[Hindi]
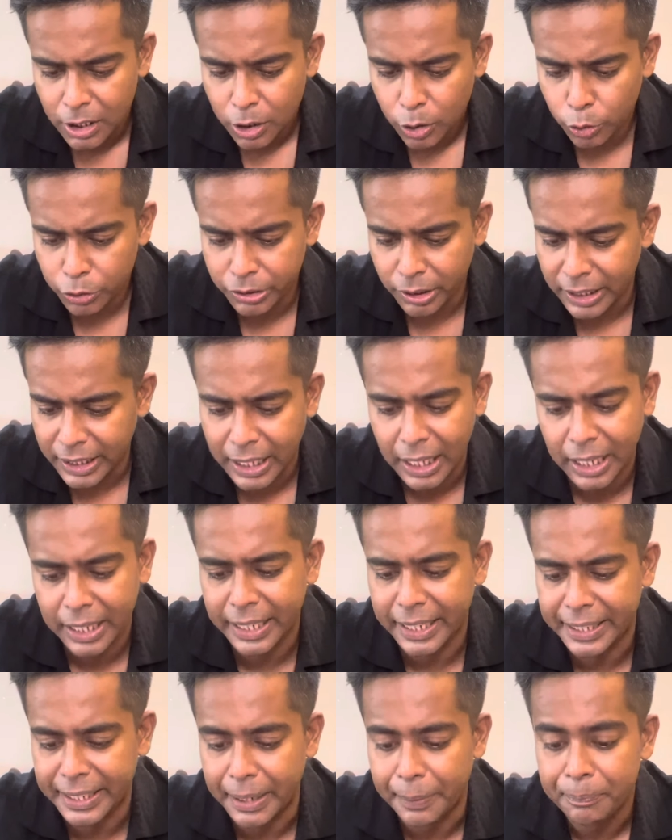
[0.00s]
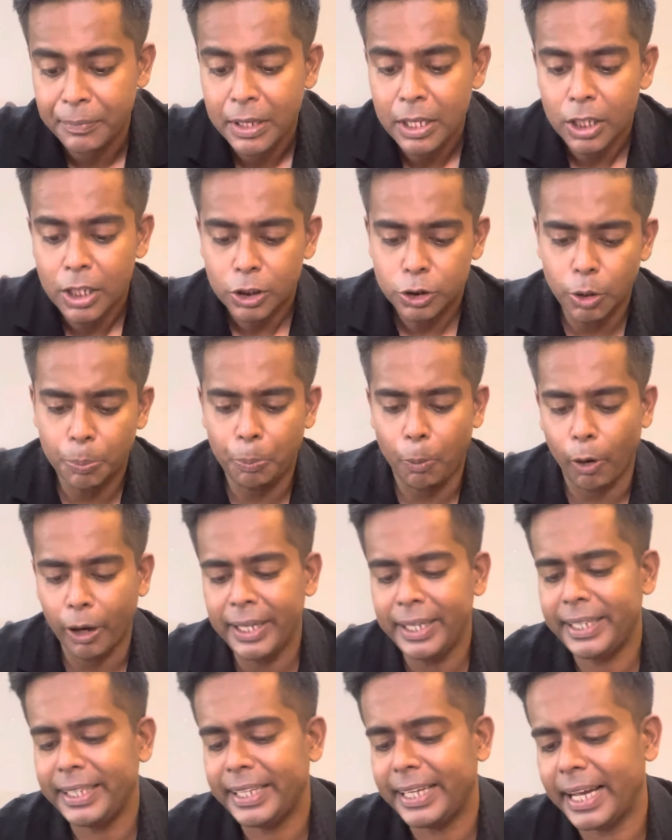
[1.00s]
कुछ लिखा नहीं है सो so,
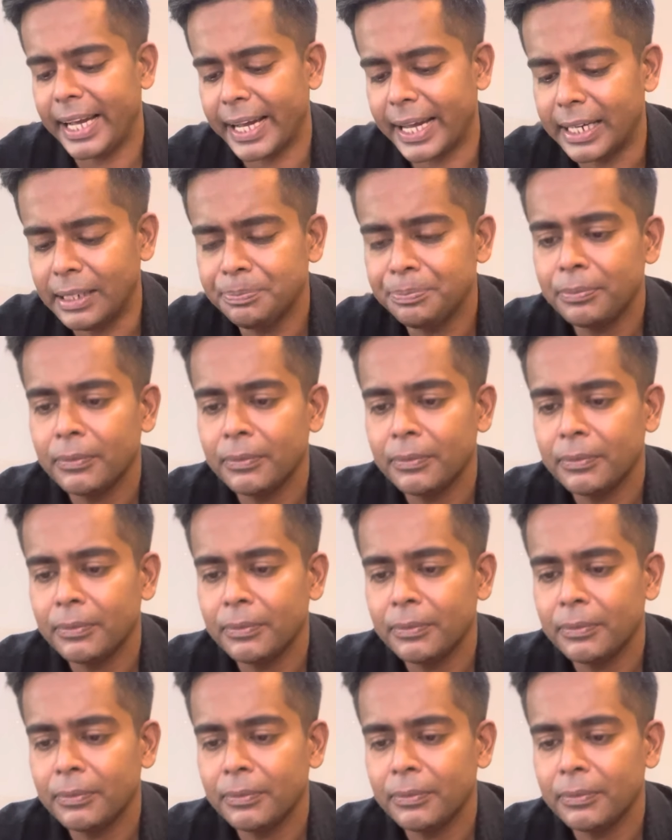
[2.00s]
पॉइंट ये है